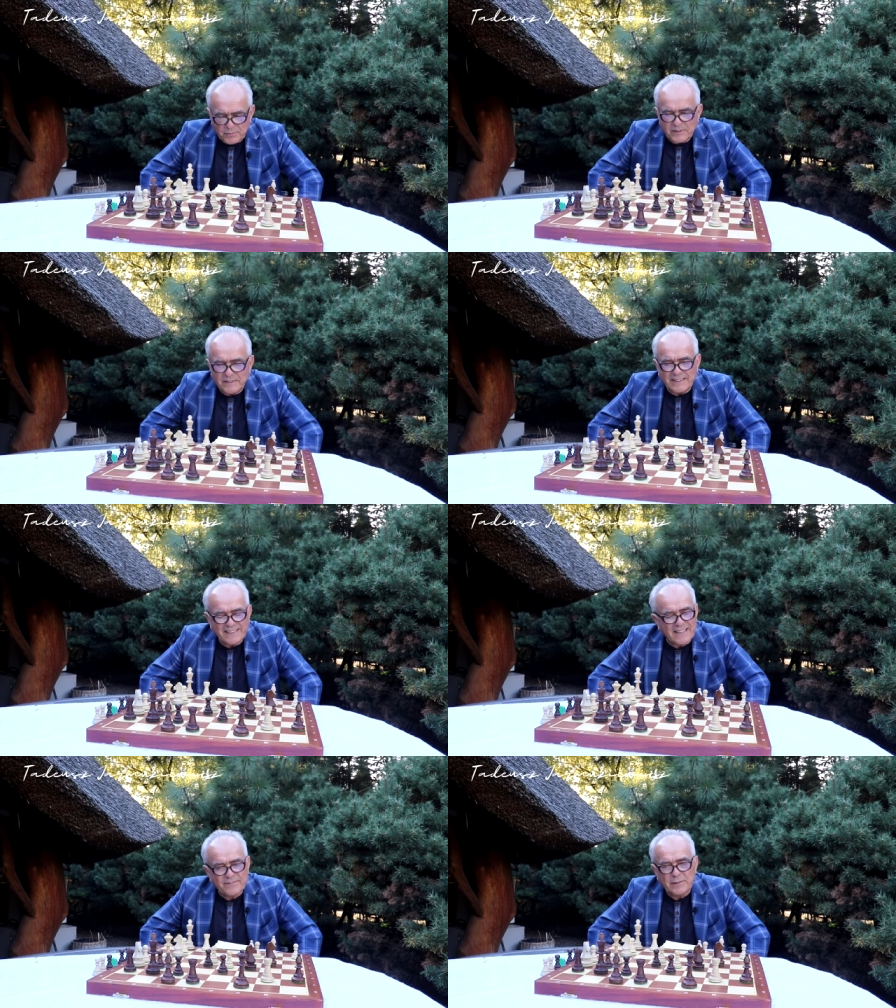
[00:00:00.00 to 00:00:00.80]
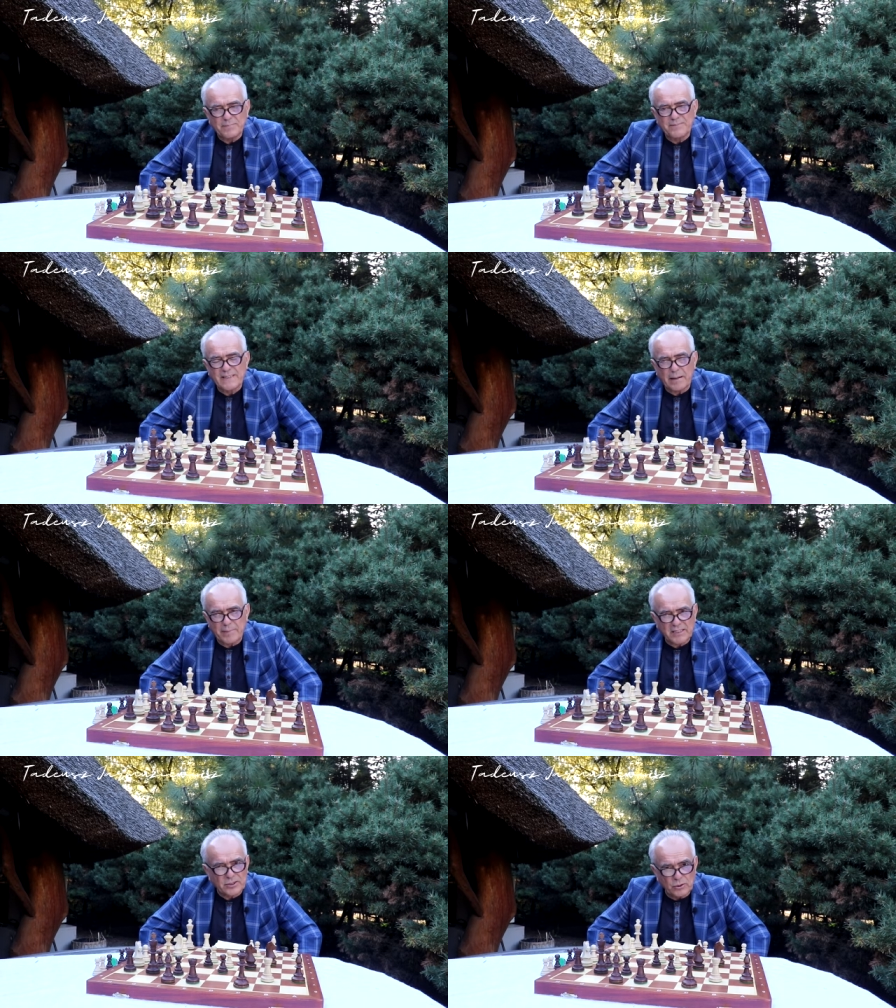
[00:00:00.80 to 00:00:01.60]
No, i jak w tym
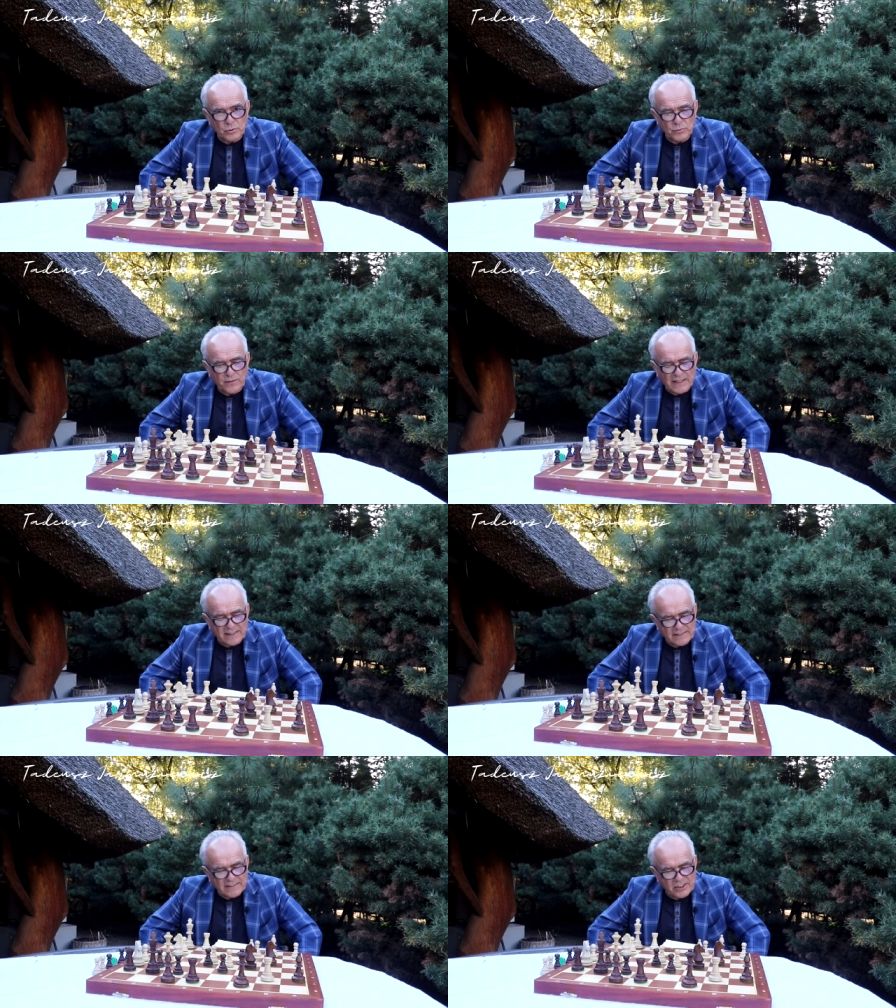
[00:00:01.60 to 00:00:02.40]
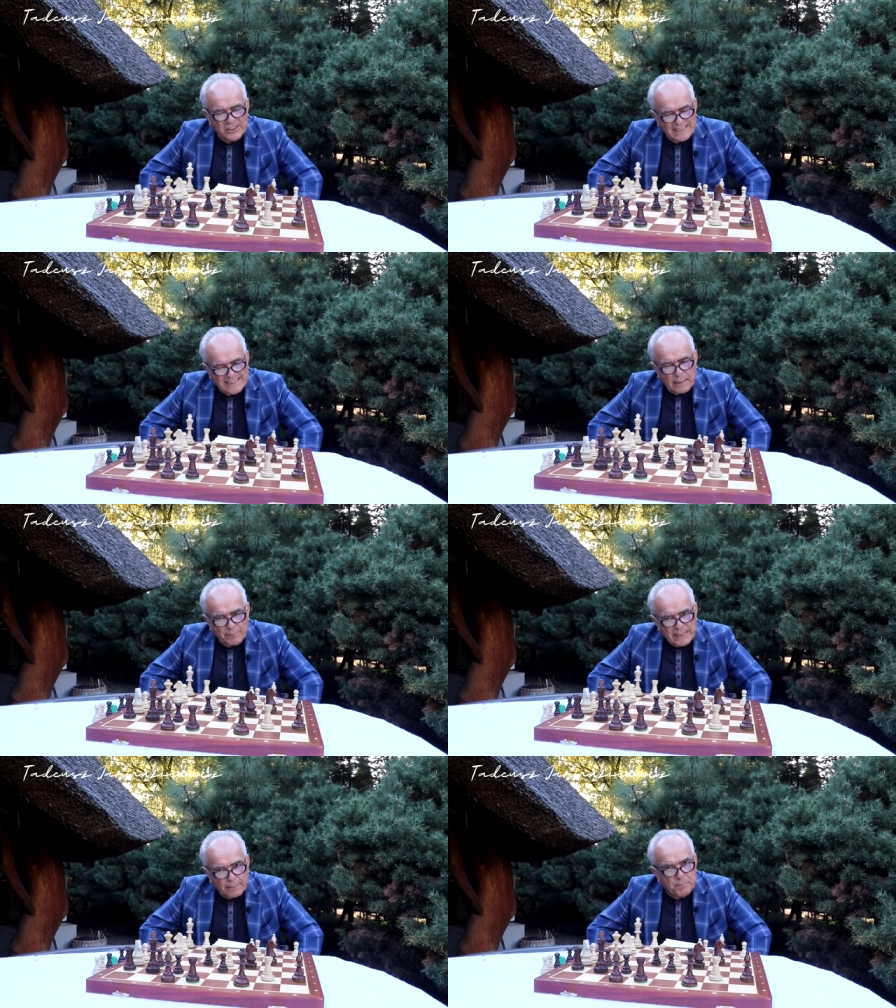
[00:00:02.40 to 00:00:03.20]
kabarecie Nonówka dzisiaj
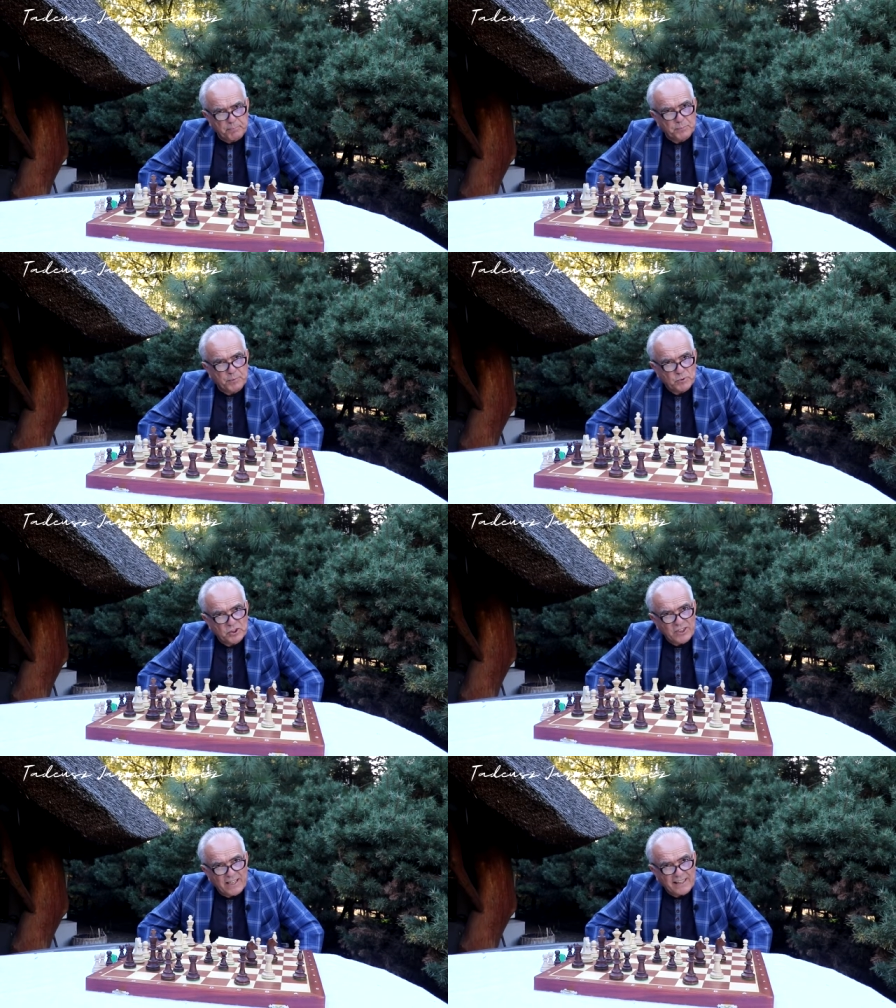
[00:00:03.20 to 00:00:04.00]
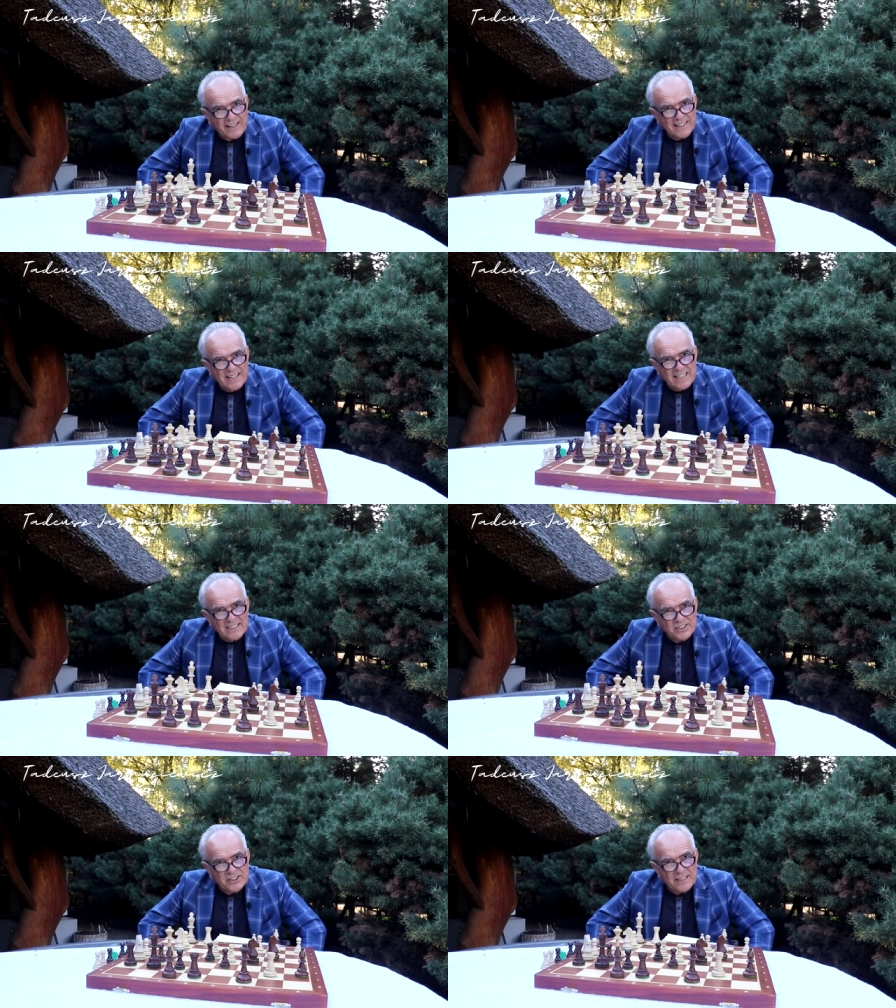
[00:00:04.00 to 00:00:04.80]
Sejm i tak mi podbił ciśnienie,
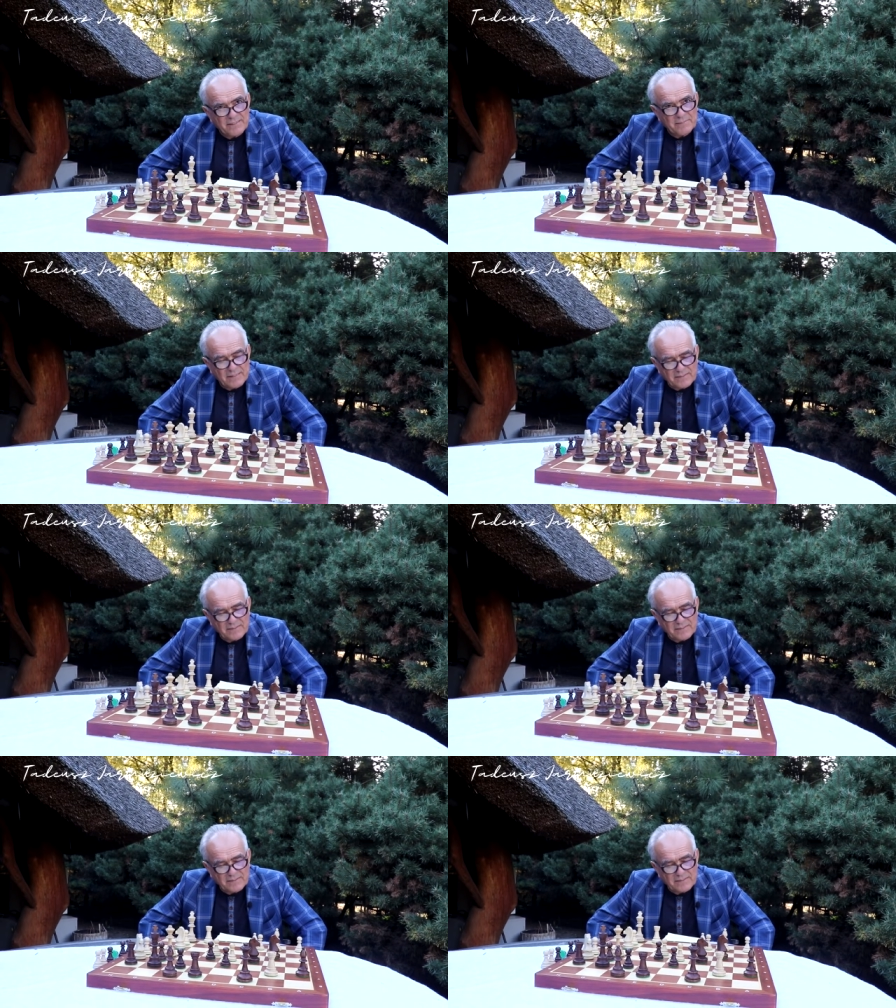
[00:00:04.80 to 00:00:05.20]
że